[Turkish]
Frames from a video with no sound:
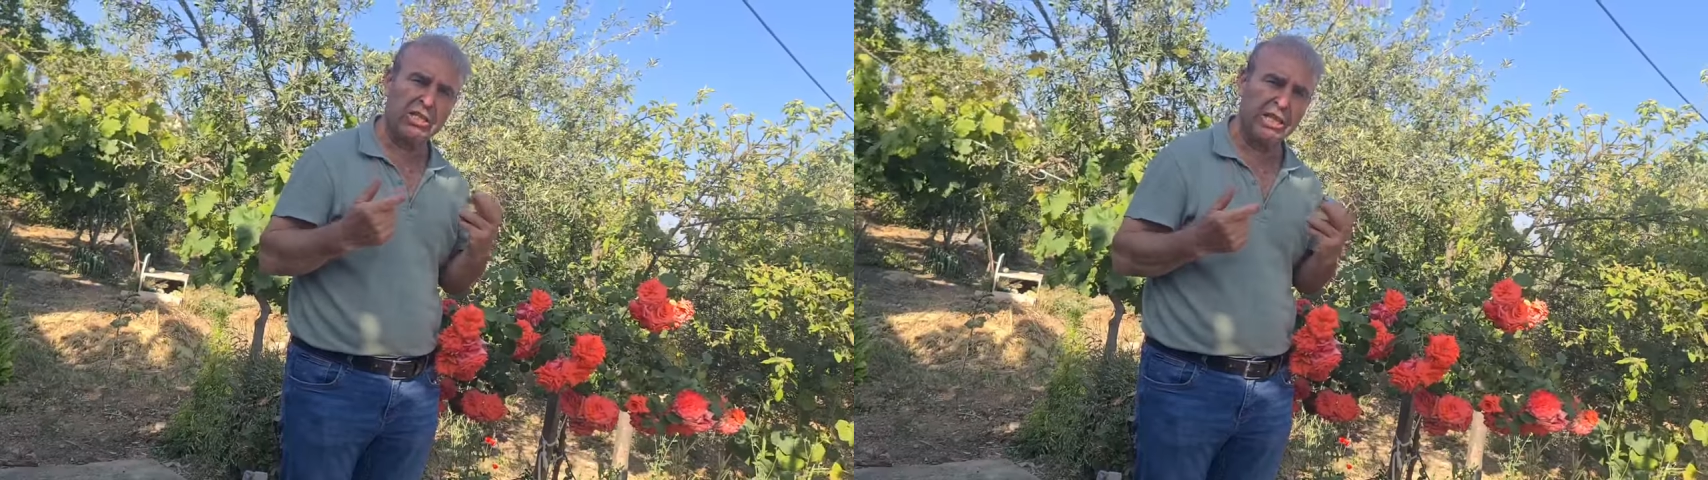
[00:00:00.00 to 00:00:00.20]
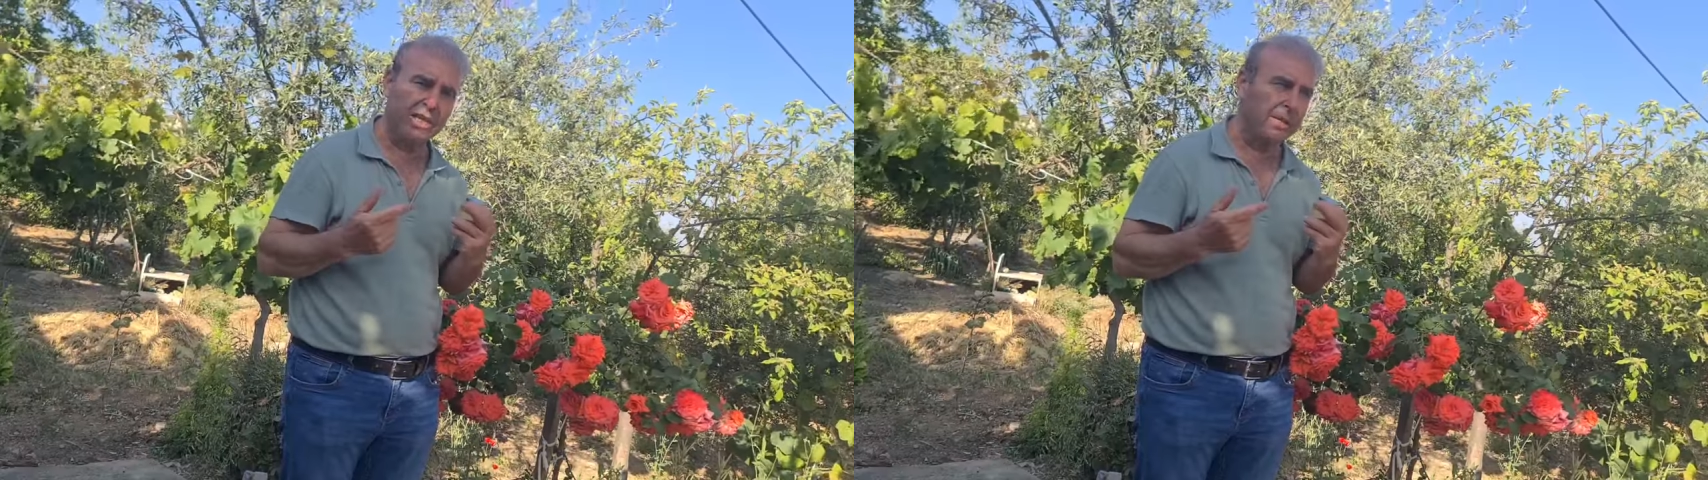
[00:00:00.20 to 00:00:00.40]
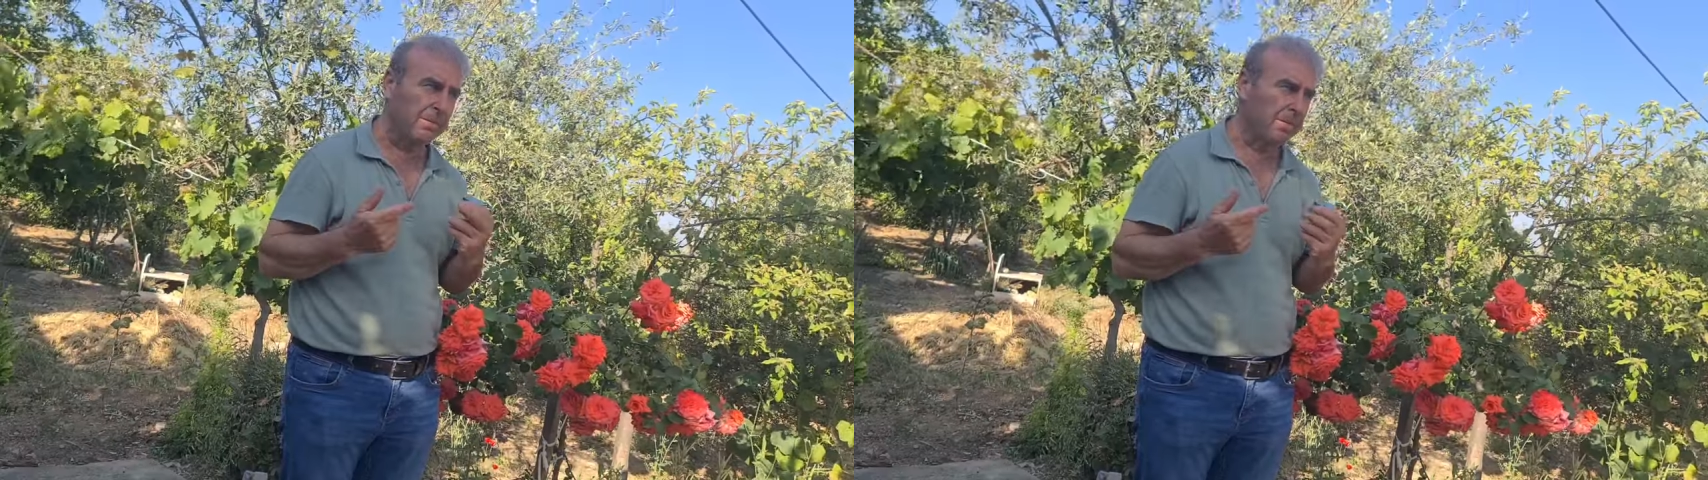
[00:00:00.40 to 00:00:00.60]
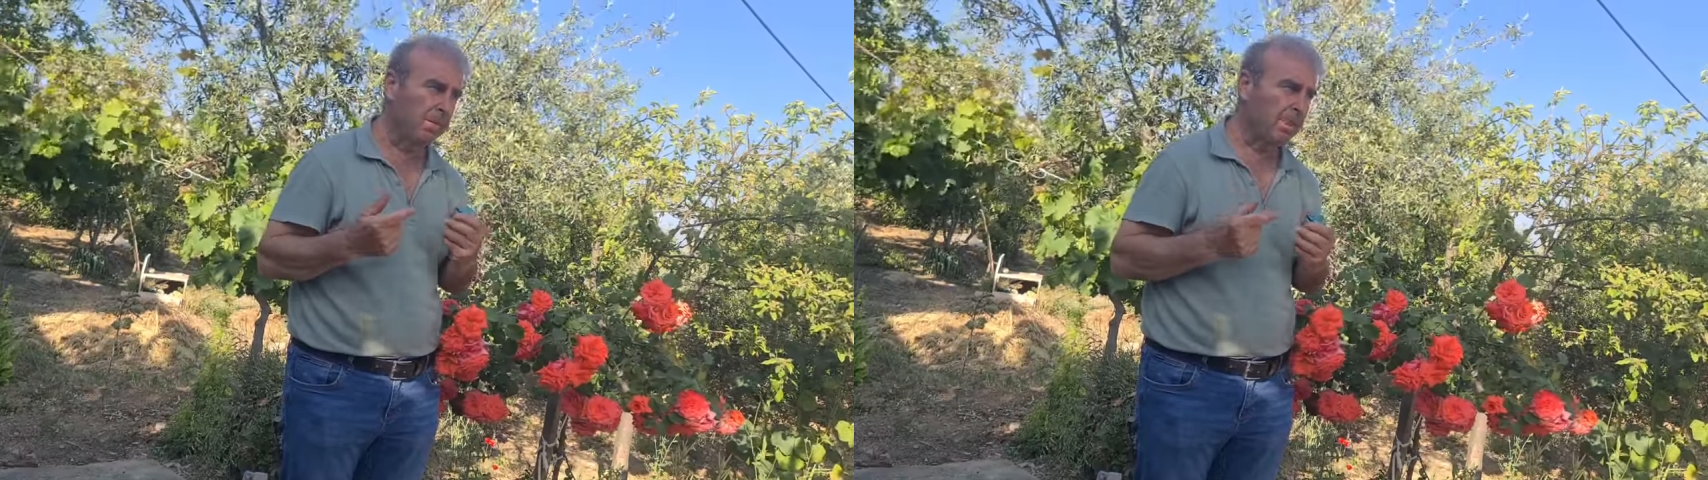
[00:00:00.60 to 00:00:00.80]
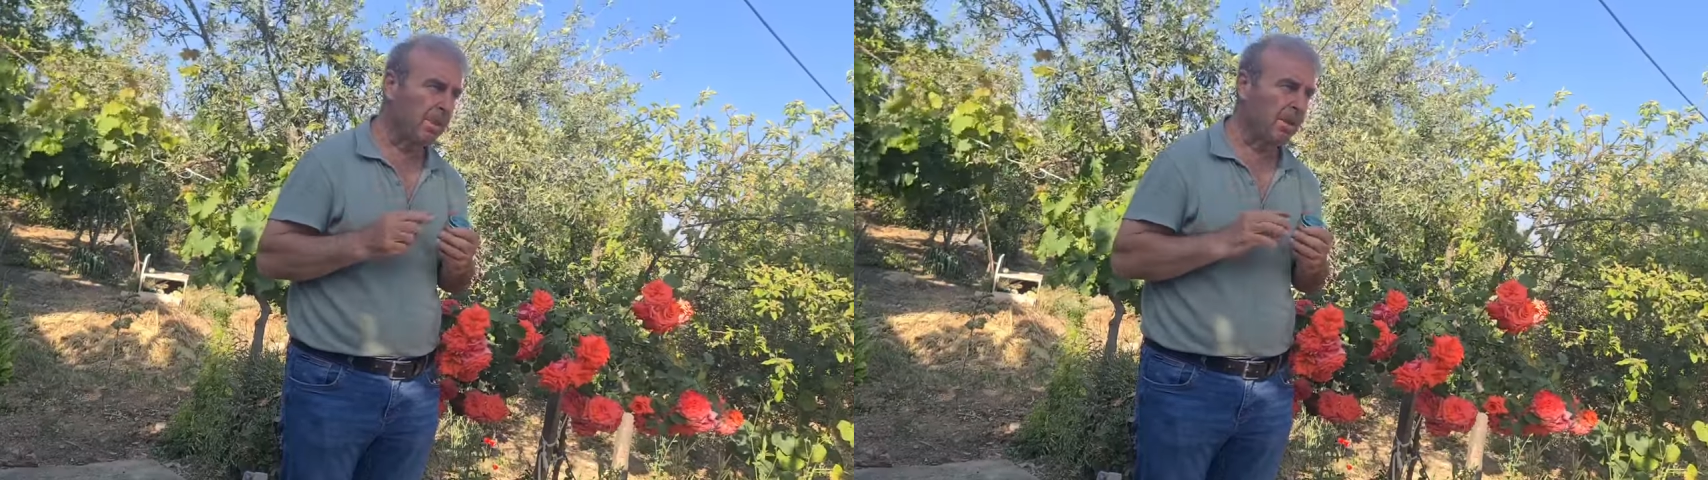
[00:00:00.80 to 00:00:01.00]
faydaları
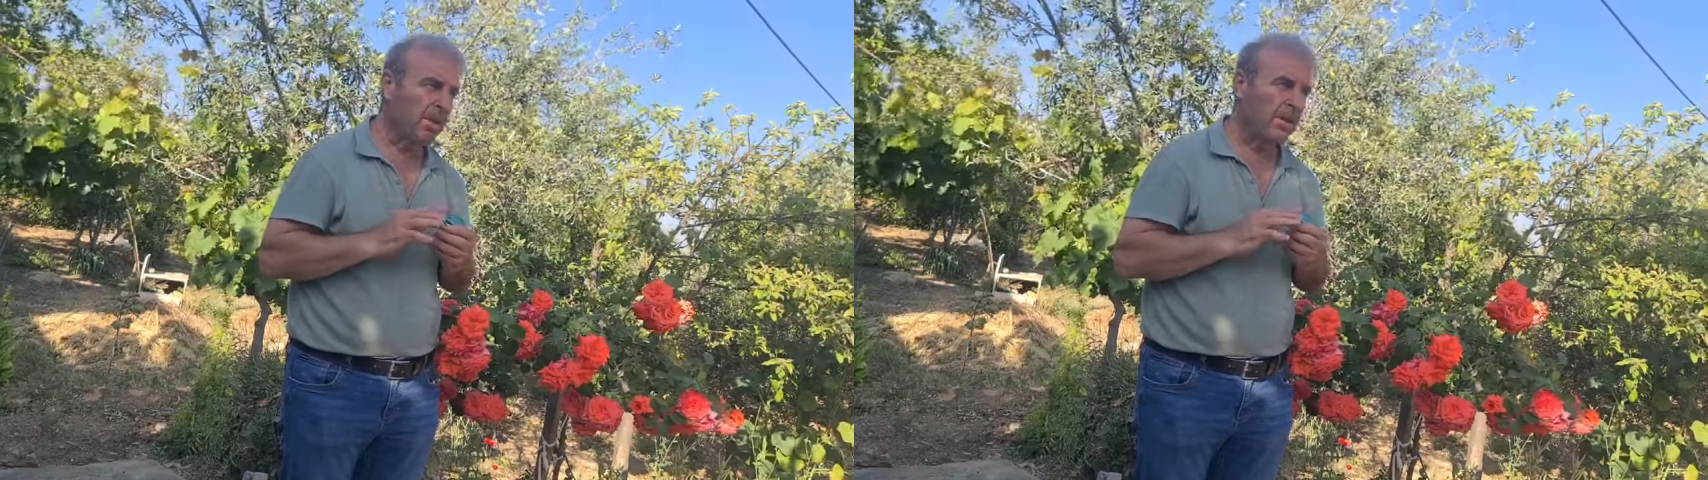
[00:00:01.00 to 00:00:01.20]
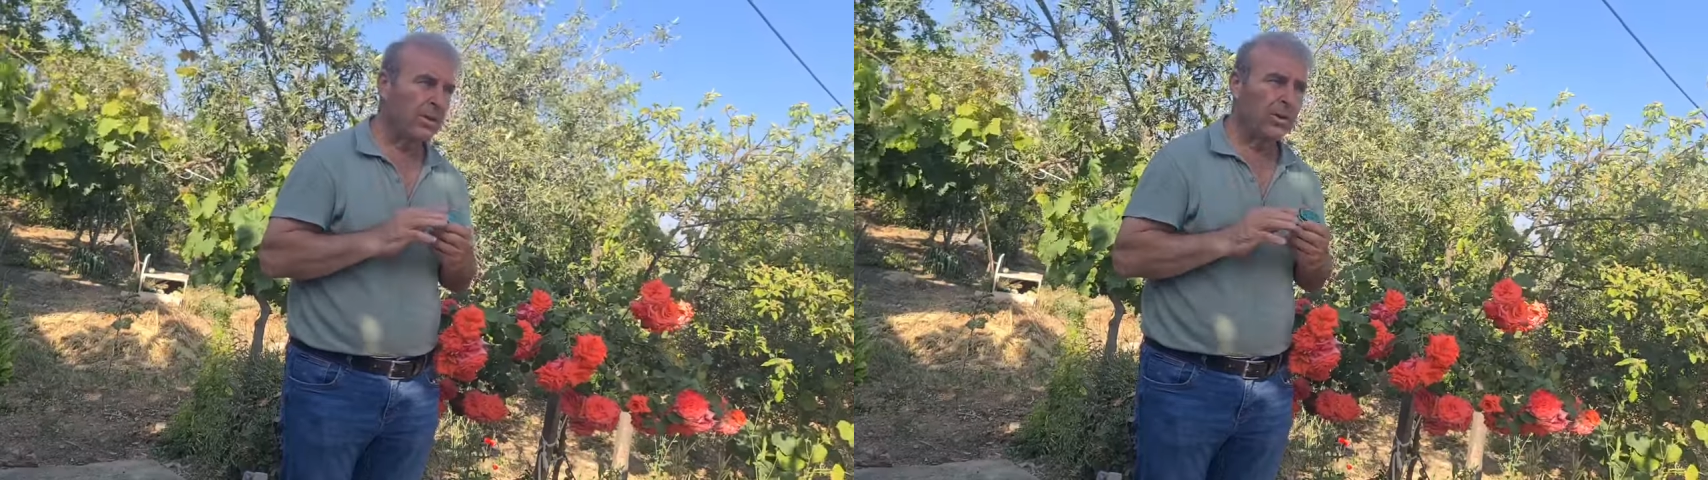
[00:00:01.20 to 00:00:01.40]
öğrenince